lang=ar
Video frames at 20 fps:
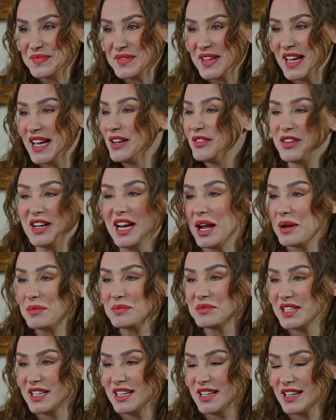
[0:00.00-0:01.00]
ألف
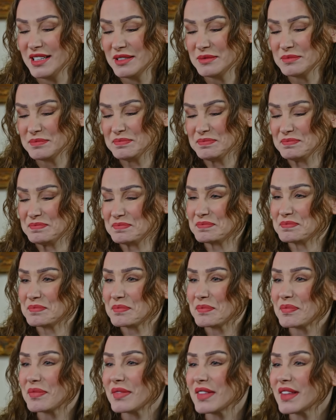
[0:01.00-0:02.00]
الحمد لله
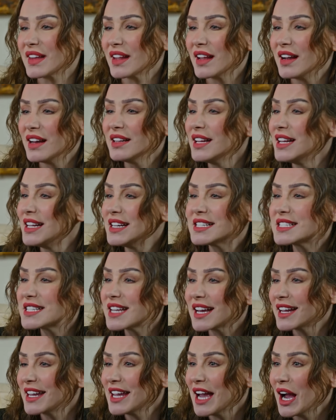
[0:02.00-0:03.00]
الله
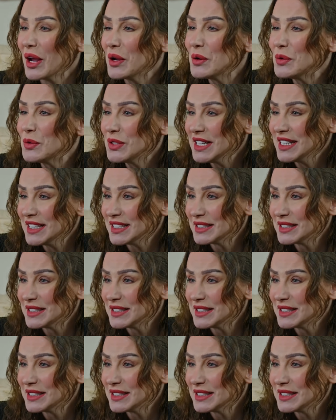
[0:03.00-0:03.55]
يرزقك يا عيوني